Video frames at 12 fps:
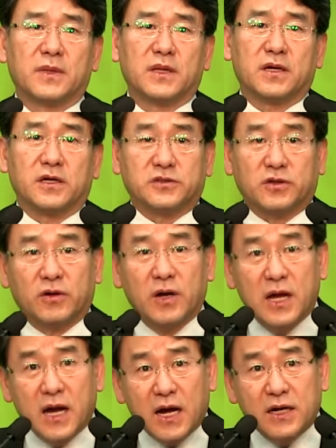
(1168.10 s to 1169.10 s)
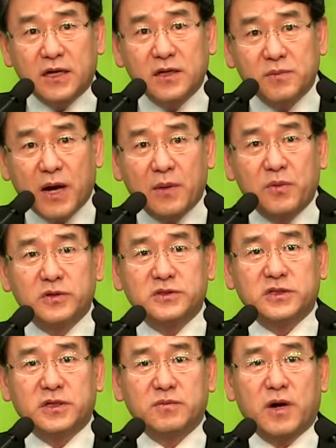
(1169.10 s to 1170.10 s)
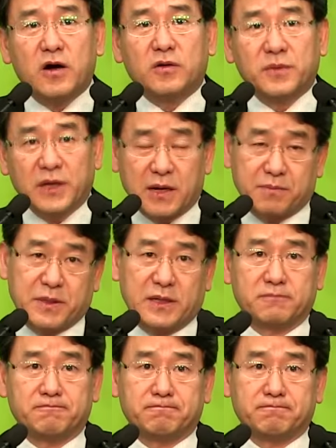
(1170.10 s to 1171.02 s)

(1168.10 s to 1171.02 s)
그래서 하나님 아버지의 마음에 합한